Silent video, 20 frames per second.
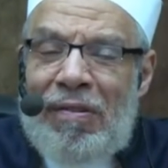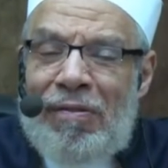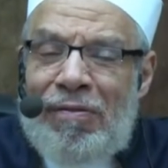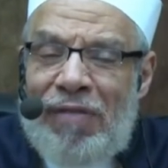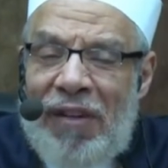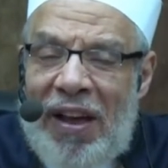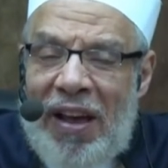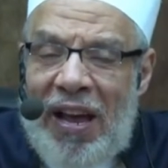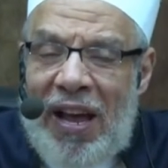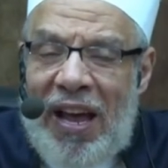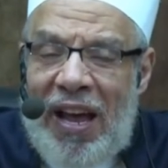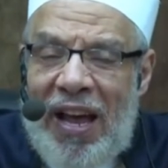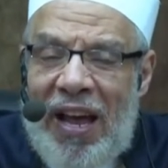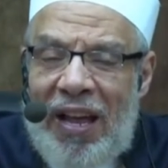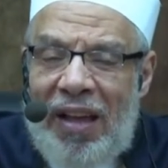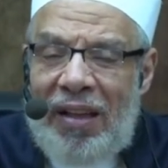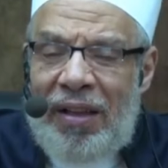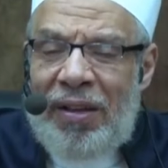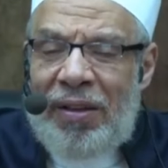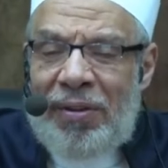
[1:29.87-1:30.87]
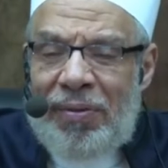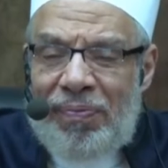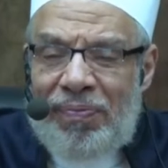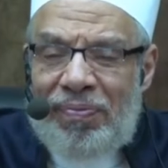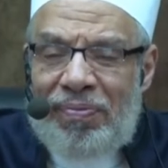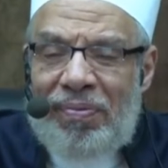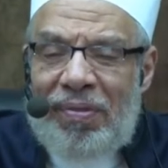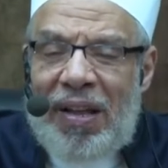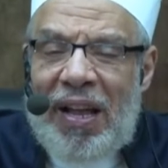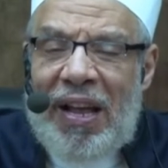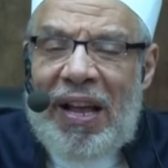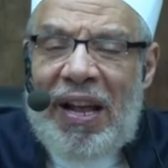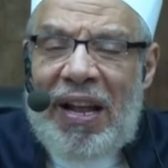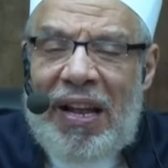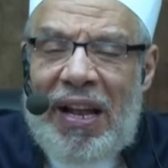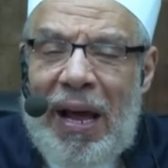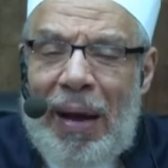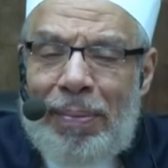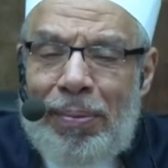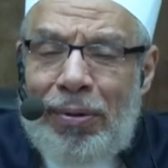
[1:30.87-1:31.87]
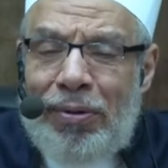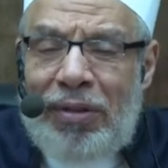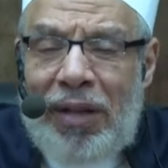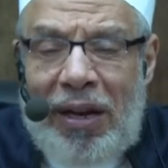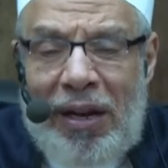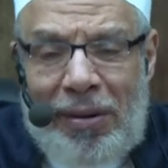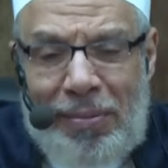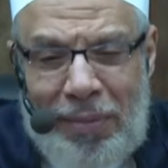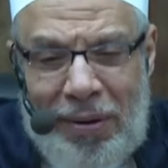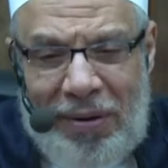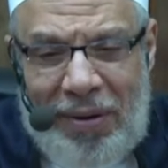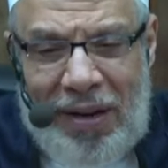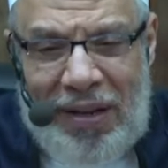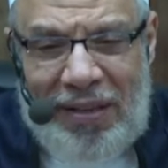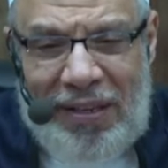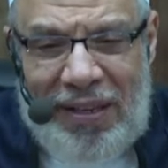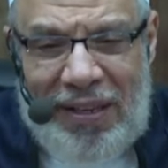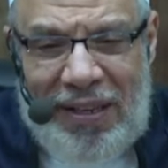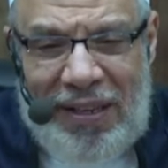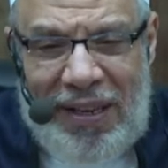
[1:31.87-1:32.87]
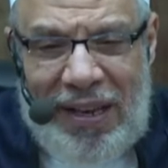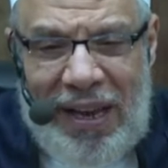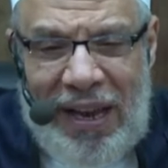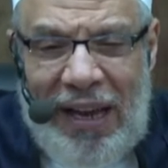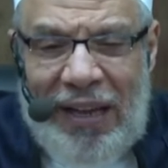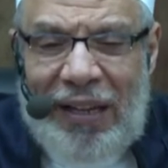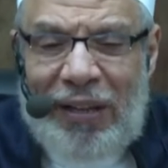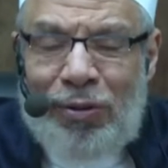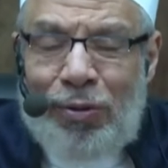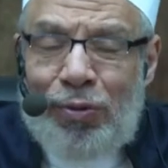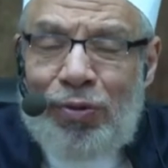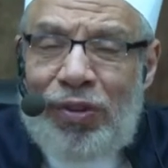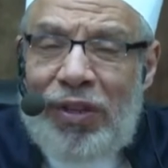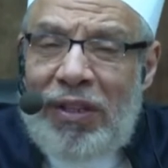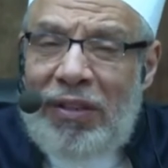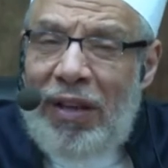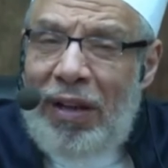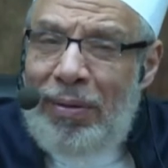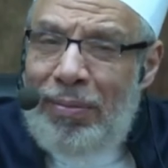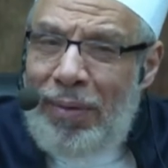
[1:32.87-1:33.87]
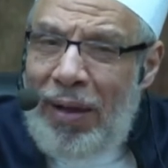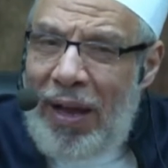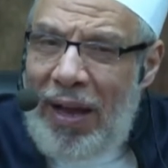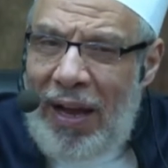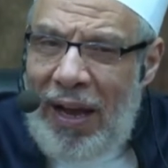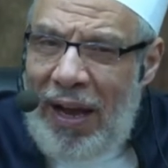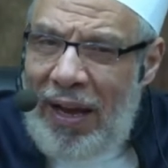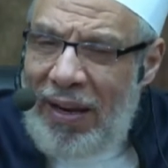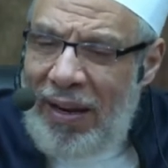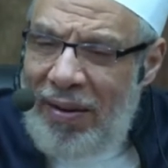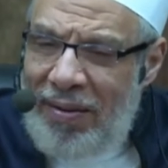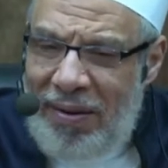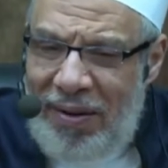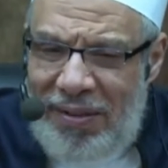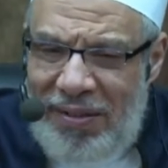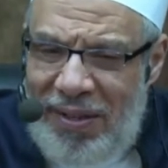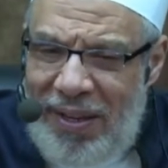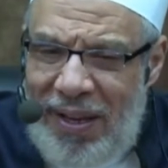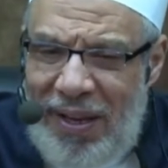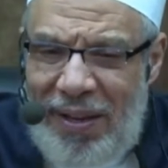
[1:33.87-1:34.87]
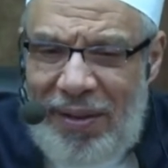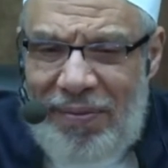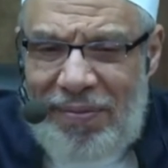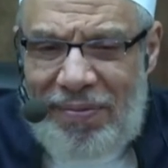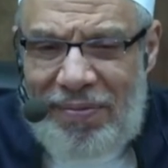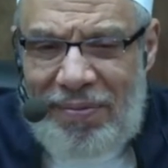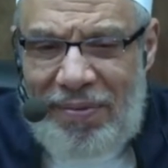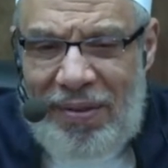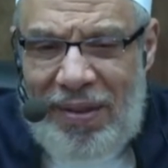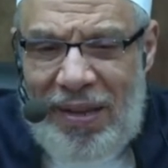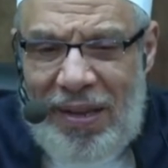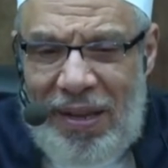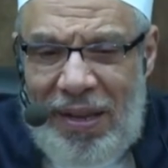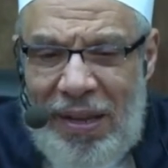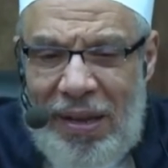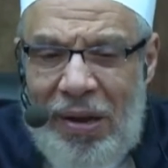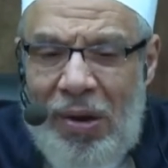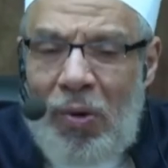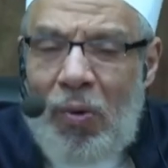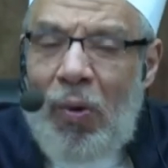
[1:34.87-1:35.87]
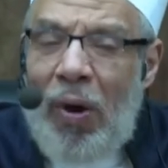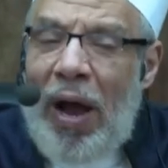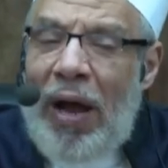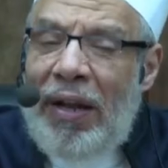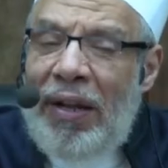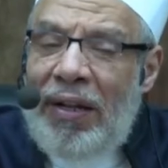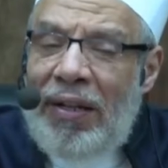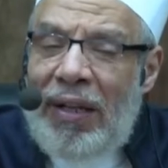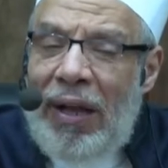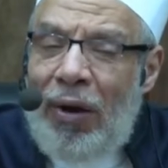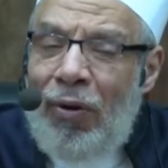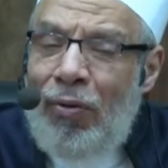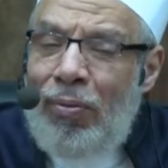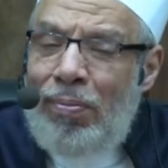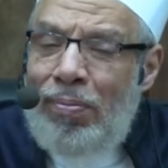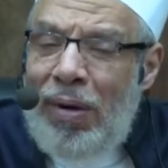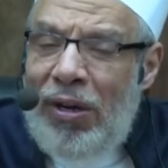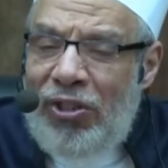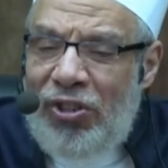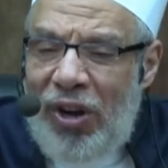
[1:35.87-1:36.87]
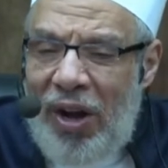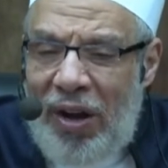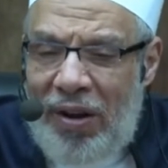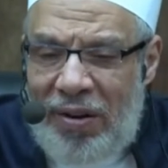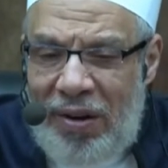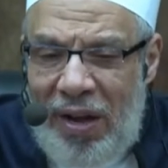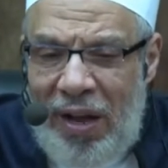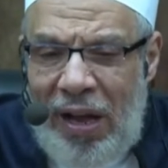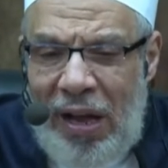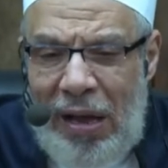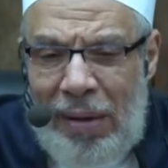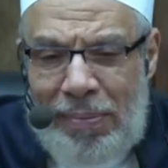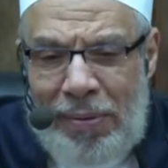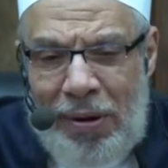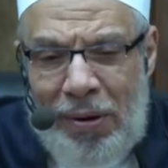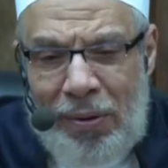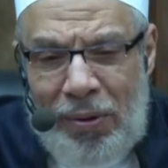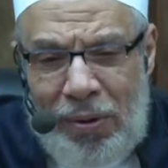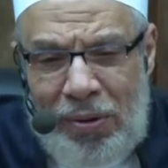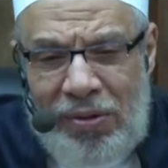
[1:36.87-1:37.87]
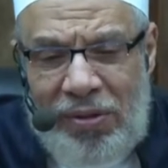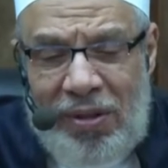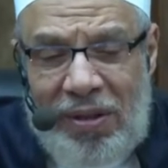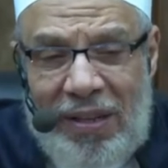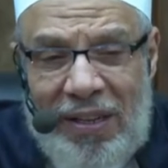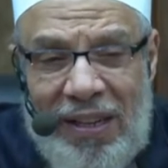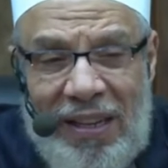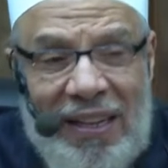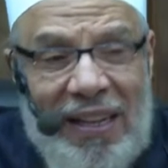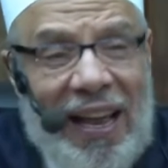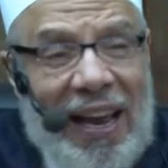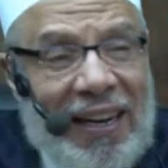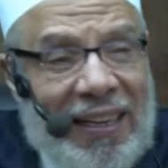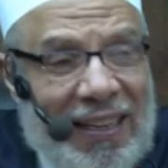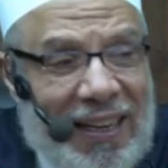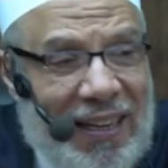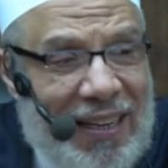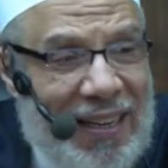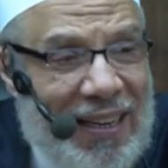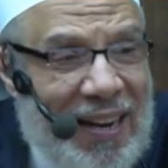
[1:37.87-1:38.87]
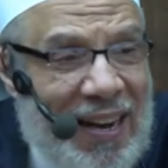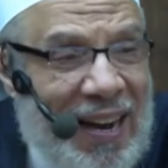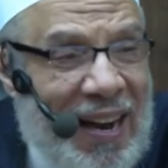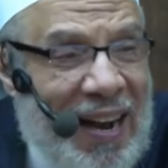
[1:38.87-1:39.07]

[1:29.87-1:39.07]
فيا لا بد للمرأة أن تفيض الماء على رأسها وأن تعم شعرها بالغسل لكن